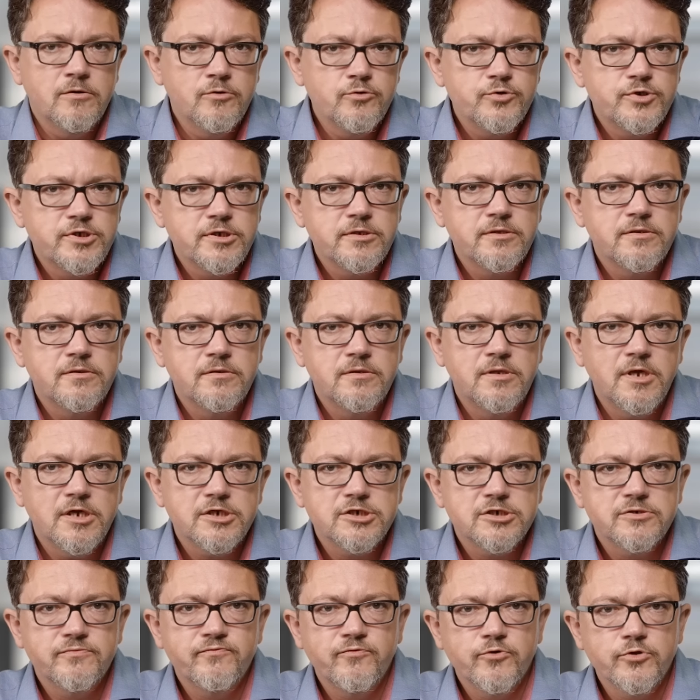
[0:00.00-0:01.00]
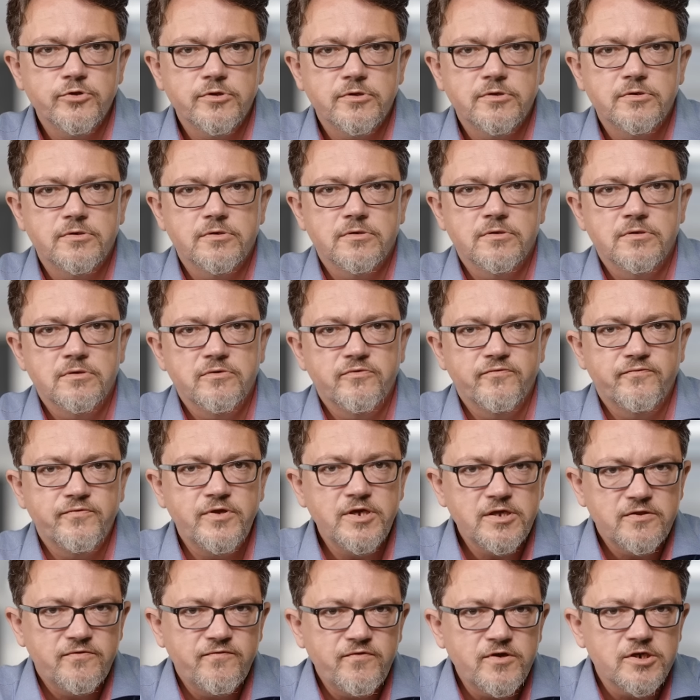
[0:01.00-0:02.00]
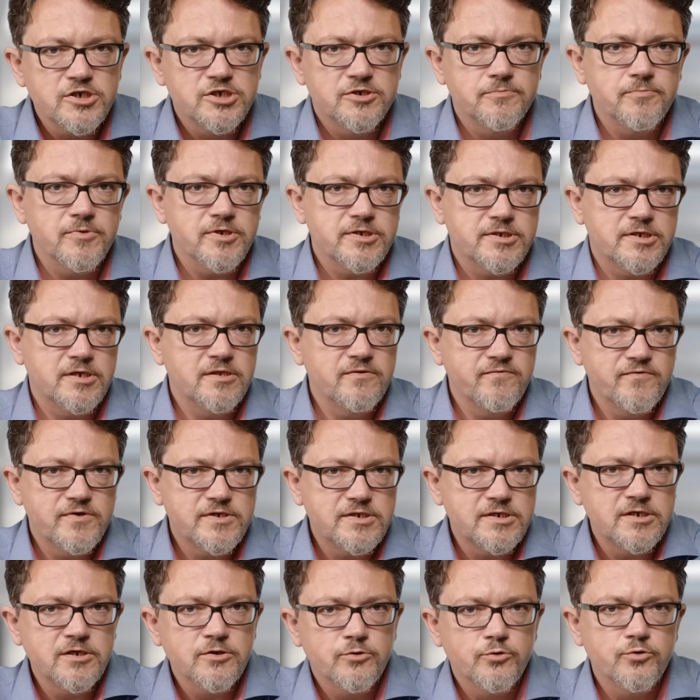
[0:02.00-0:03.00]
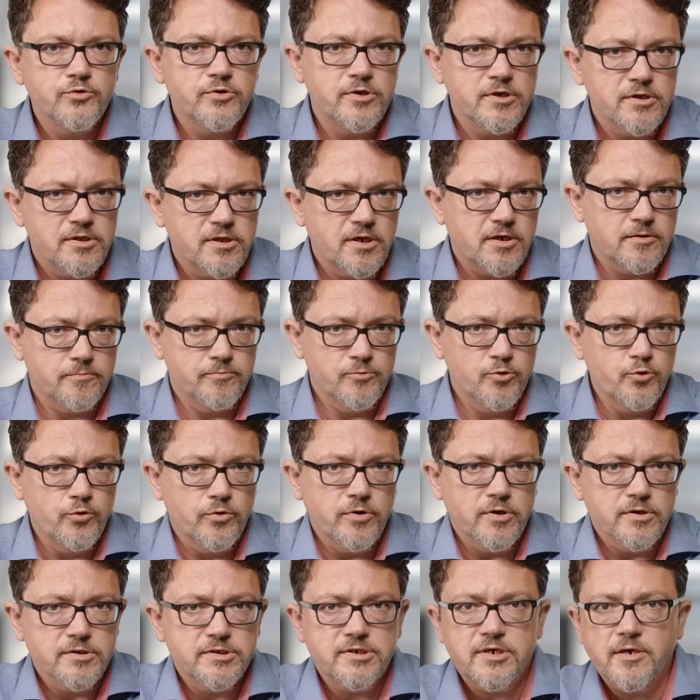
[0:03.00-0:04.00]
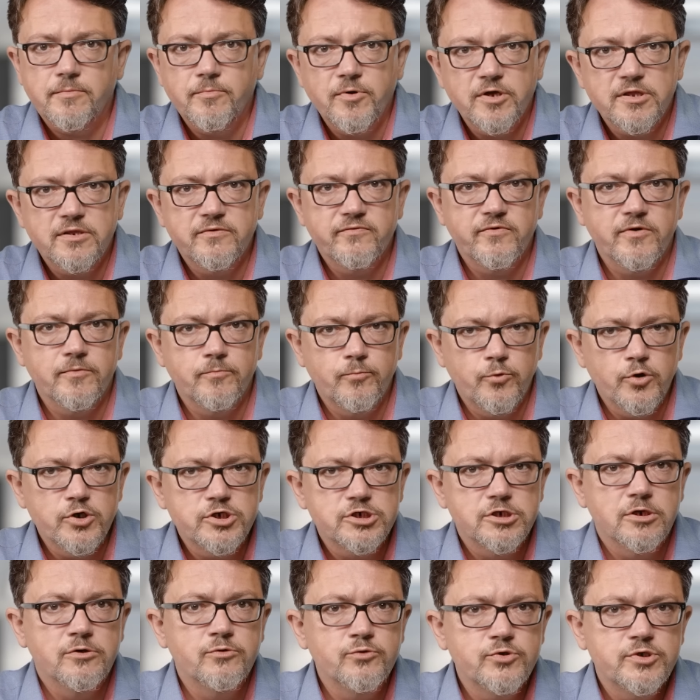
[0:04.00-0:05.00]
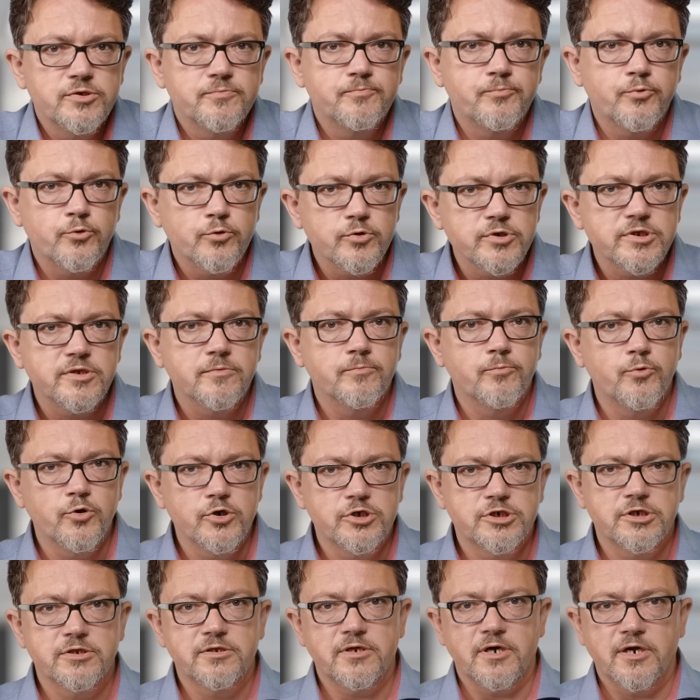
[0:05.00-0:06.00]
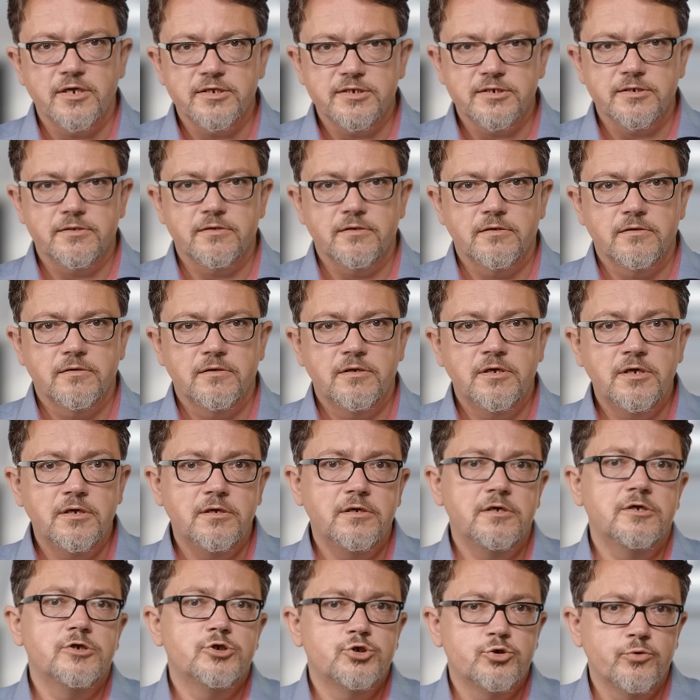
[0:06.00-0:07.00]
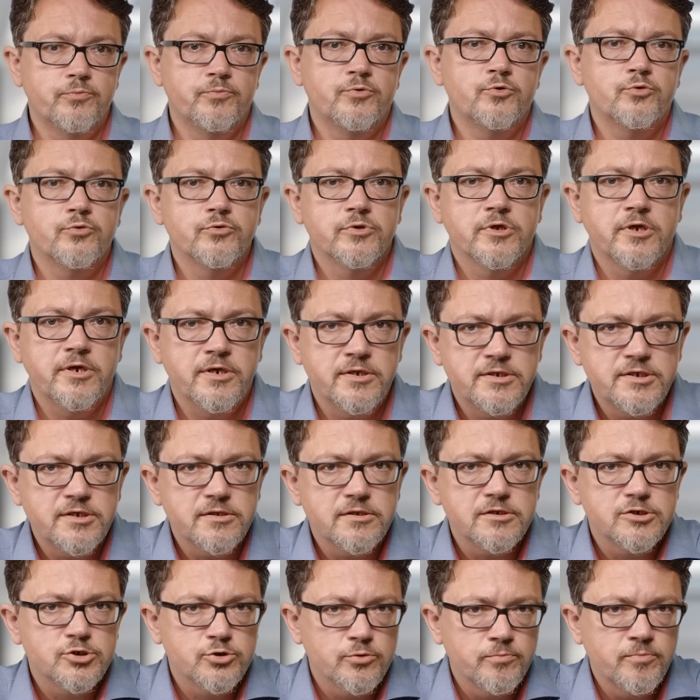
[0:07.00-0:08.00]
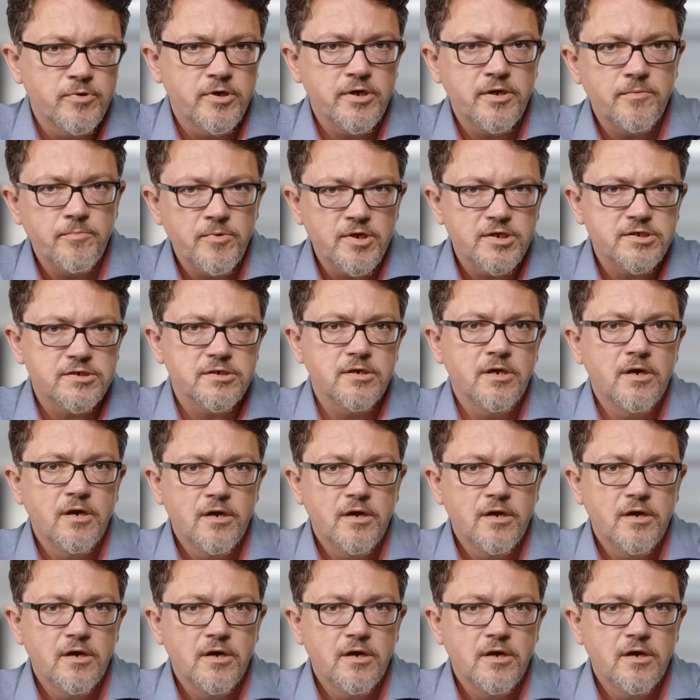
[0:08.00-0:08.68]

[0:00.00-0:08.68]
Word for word: Люди даже вот э, в недвижимость инвестируют не так много. Зарабатывая больше, люди просто больше тратят. И еще берут кредиты, чтобы иметь